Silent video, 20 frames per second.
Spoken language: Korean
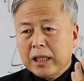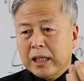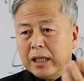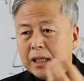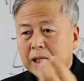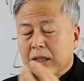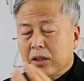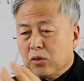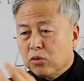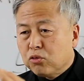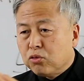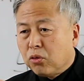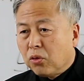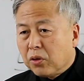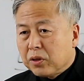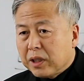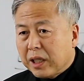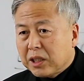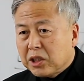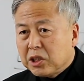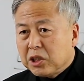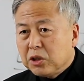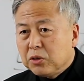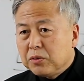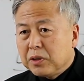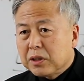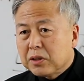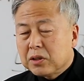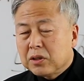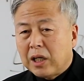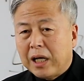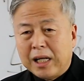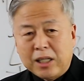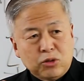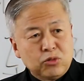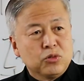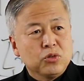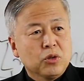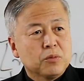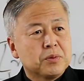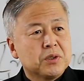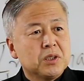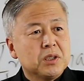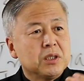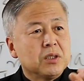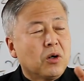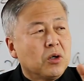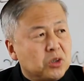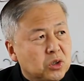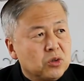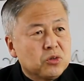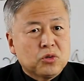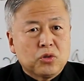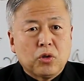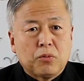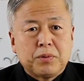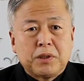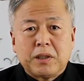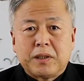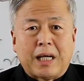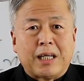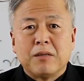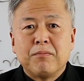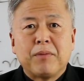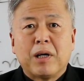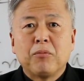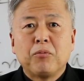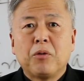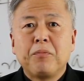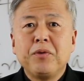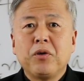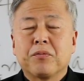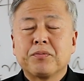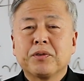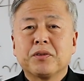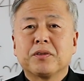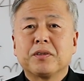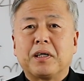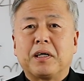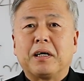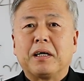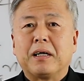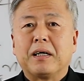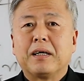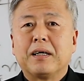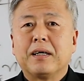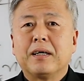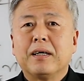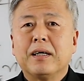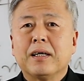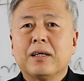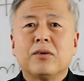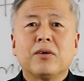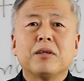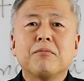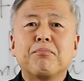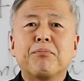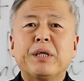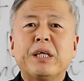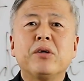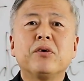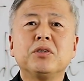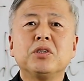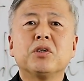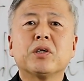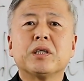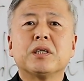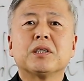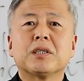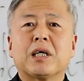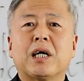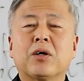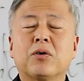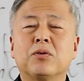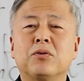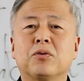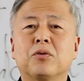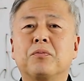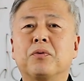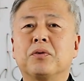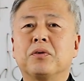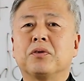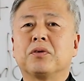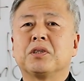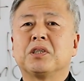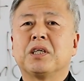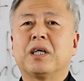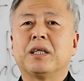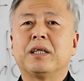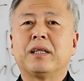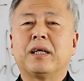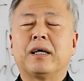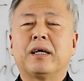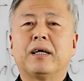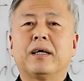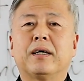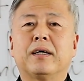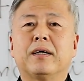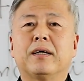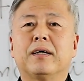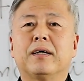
인간을 구원하시기 위해서 할 수 없이 어쩔 수 없이 다른 방법이 없었다. 그런 필연적인 사건으로 보는 것이 아니라